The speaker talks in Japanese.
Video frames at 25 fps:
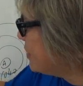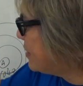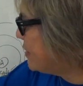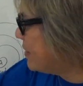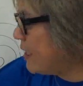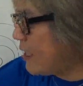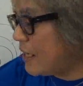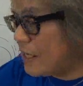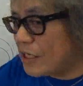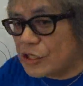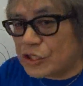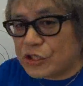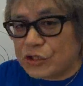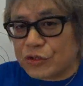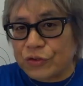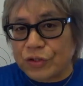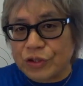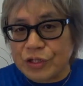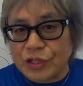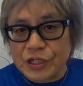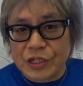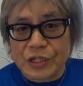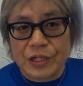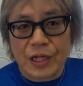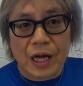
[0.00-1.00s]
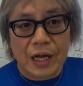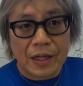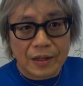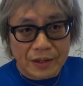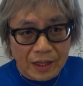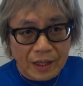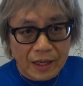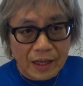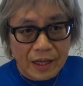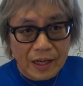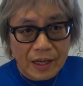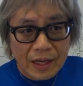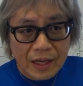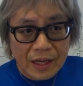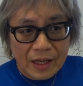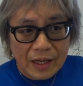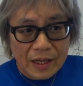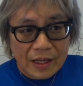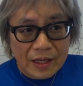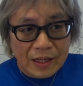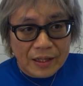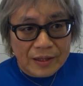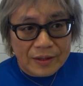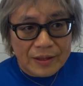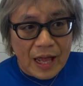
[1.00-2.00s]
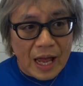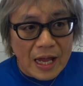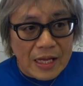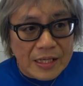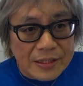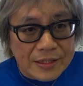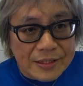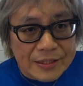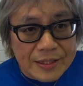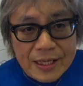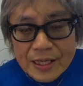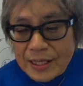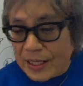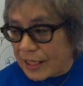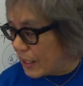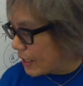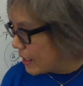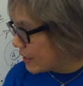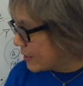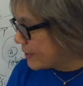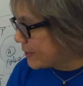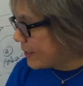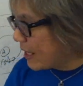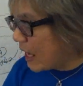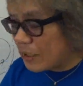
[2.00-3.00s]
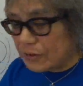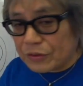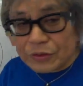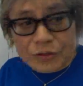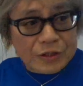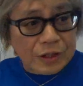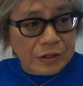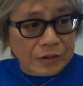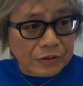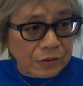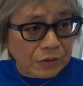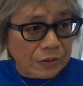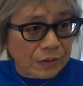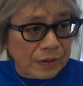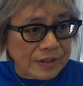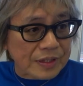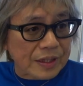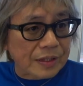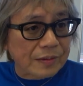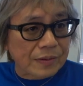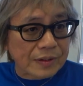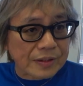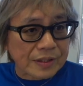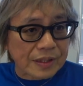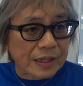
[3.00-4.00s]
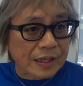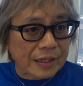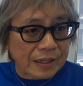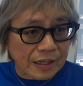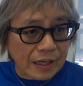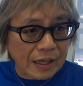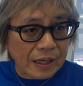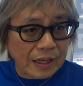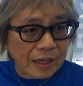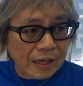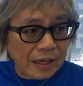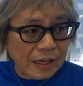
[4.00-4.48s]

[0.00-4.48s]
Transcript: 西出身だからね南西からスタートしてるってこと忘れ忘れないね